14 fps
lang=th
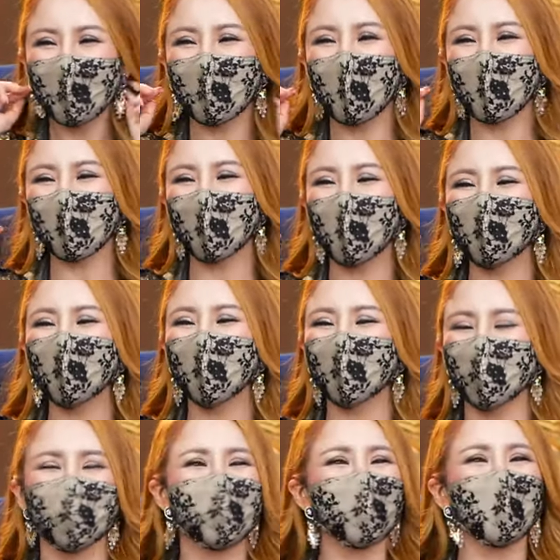อยากเย็บไง
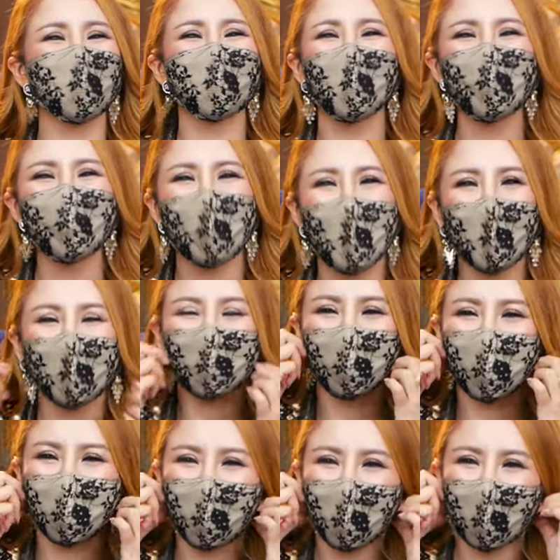แต่ฉันเย็บไม่เป็น
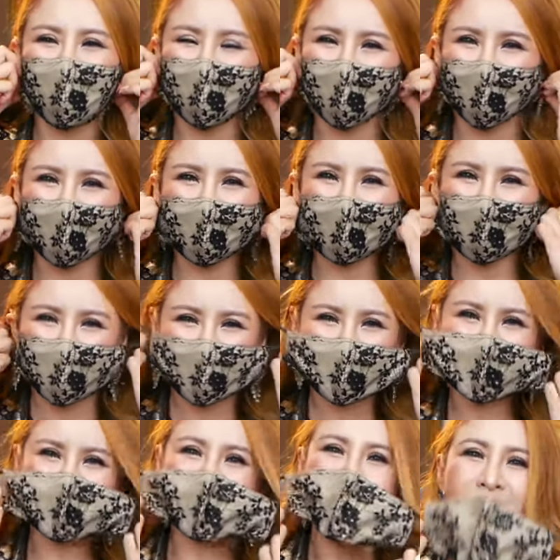นะคะโอ้
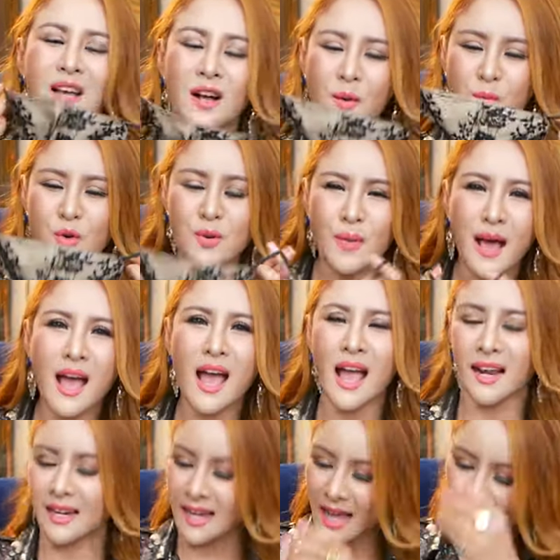ขอบคุณมาก
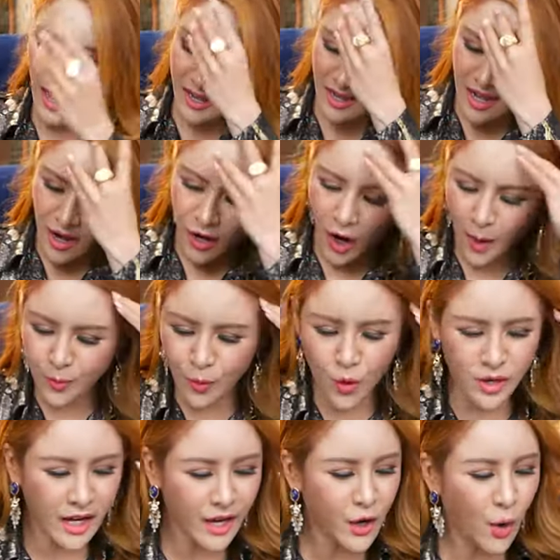นะคะขอบคุ
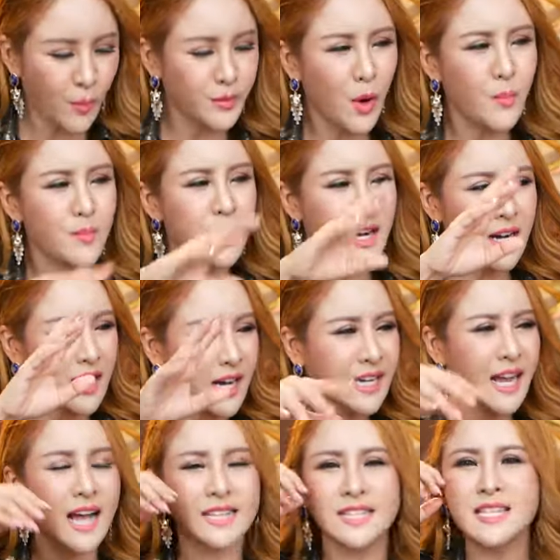ณขนมนมเนย
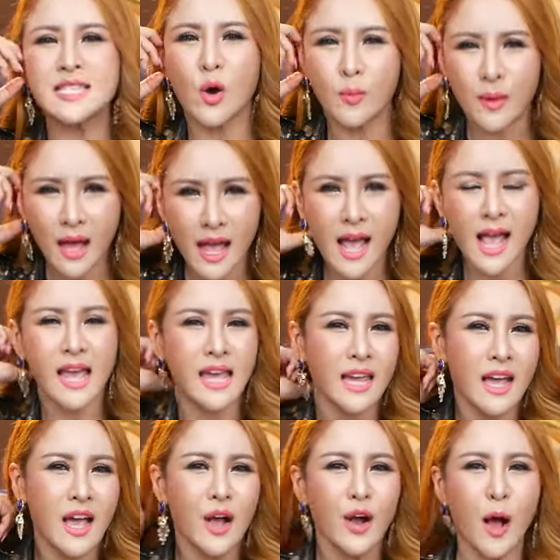นะคะที่ส่งมาให้
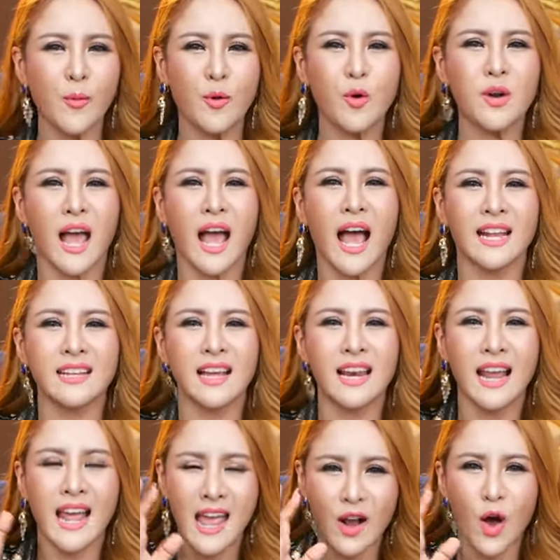ขอบคุณอาหารทะ
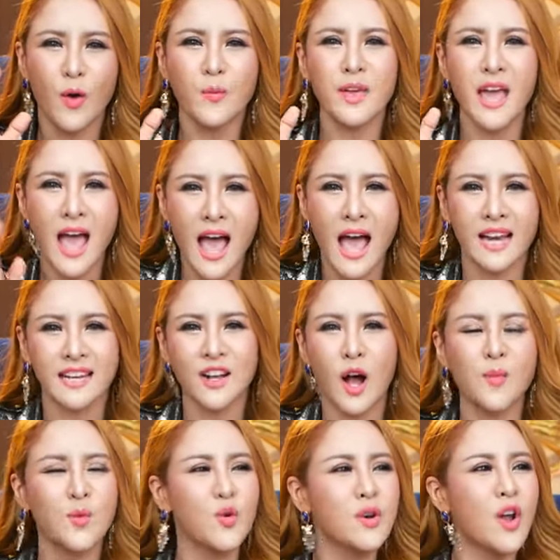เลของพี่แอดขอ
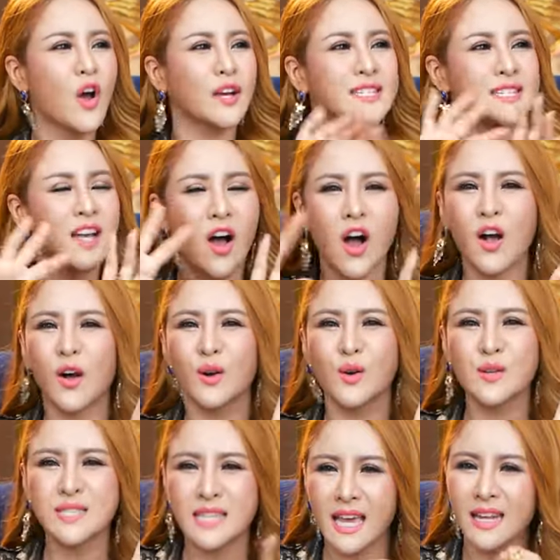บคุณหอยจ้อของลู
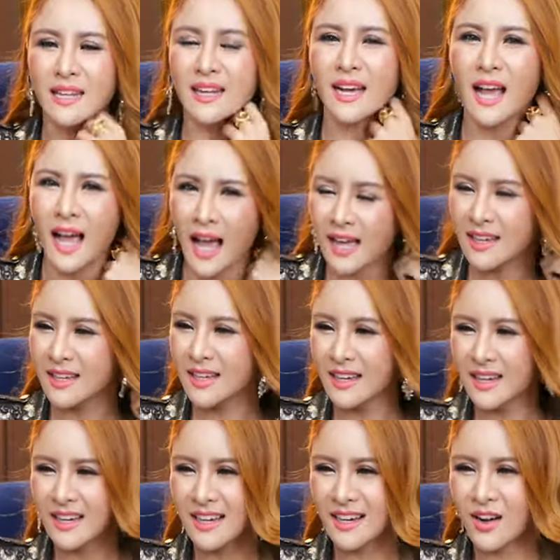กศิษย์นะคะ
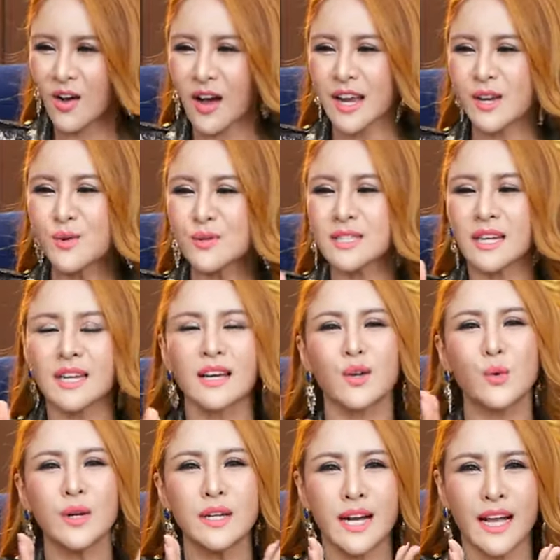ขอให้หนูเจริญ
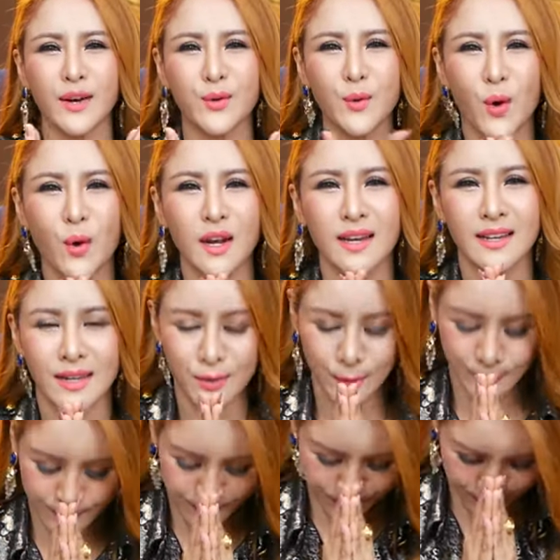รุ่งเรืองกันทุกคนเลยลูก